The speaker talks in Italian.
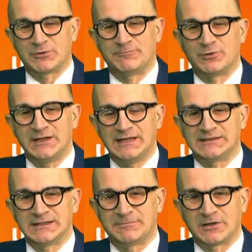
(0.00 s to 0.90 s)

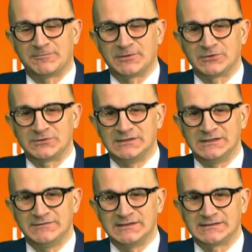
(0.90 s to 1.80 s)
proponete proprio
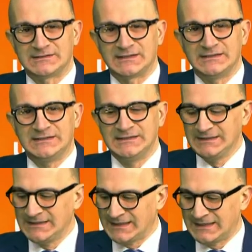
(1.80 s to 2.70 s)
di Vita
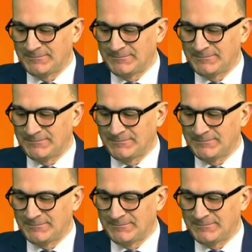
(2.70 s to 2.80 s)
Trentina,